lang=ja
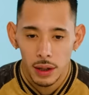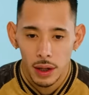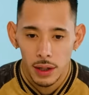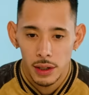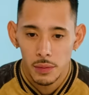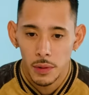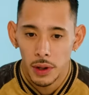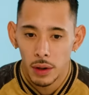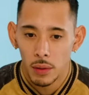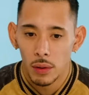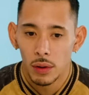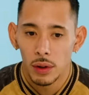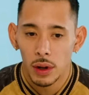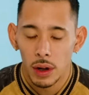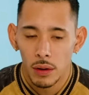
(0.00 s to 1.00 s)
始めた
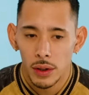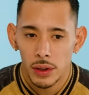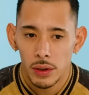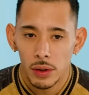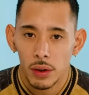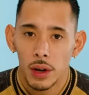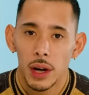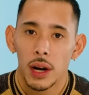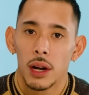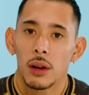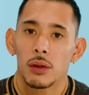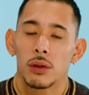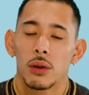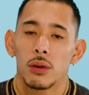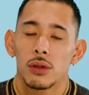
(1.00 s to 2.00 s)
頃とかはその中の
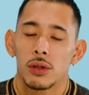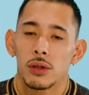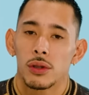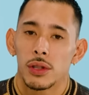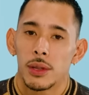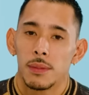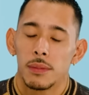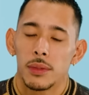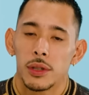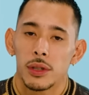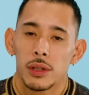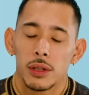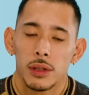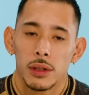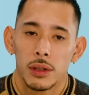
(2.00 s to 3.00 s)
登場人
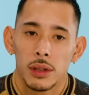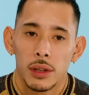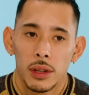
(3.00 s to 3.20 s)
物